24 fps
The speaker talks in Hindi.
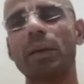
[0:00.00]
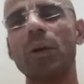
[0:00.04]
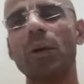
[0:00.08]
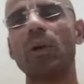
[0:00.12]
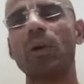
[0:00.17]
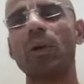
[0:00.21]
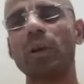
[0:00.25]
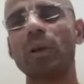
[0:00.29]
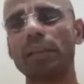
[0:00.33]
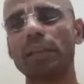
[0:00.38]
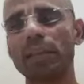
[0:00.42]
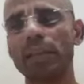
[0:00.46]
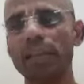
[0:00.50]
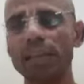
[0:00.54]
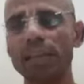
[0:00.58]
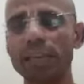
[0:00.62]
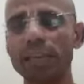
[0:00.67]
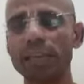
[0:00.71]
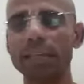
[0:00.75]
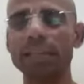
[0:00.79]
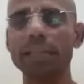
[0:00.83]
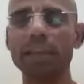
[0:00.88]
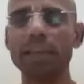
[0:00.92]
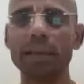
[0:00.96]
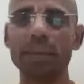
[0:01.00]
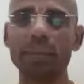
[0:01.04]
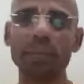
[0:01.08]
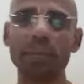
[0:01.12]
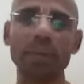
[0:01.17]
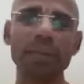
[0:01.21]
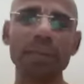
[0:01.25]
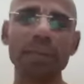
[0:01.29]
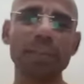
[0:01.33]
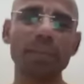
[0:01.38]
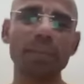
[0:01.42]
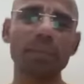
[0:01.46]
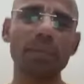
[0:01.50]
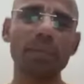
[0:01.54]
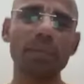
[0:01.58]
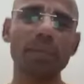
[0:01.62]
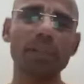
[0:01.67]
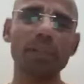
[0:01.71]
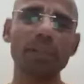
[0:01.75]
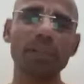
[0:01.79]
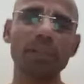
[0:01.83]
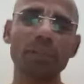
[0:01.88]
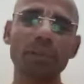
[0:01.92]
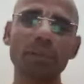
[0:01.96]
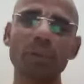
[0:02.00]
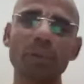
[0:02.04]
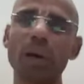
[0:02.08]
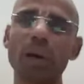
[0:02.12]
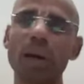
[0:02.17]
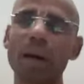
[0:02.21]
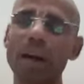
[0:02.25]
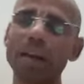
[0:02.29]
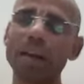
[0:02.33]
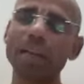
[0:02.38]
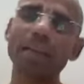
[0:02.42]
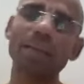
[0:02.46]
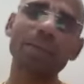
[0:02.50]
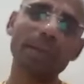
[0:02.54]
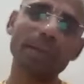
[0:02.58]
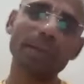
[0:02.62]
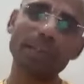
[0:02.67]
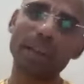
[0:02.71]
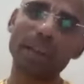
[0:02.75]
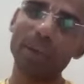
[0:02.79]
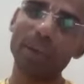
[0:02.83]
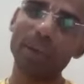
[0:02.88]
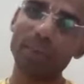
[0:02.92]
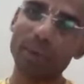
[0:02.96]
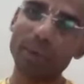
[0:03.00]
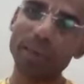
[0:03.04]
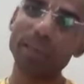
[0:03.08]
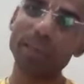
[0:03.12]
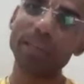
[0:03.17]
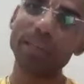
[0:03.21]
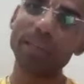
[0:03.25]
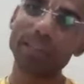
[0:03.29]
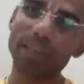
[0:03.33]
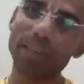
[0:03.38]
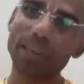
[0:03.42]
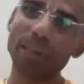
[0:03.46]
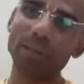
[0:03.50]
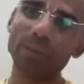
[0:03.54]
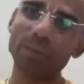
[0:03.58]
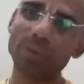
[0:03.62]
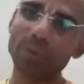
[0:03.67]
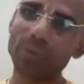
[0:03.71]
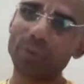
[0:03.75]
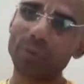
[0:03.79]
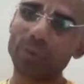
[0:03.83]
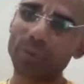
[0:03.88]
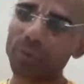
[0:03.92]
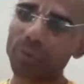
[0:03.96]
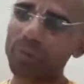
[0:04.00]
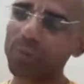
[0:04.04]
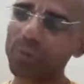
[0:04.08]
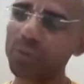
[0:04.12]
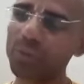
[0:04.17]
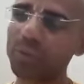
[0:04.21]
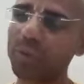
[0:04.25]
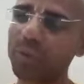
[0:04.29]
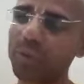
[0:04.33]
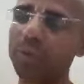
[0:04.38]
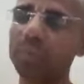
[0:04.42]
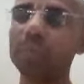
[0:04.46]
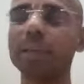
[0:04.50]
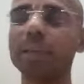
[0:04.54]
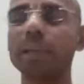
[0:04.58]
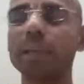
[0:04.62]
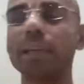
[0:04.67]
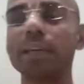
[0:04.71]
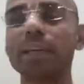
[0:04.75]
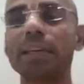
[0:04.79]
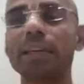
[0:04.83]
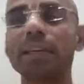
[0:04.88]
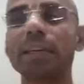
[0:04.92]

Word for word: और यही छह प्रिंसिपल्स को आगे भी इलेबरेट किया है रूप गोस्वामी ने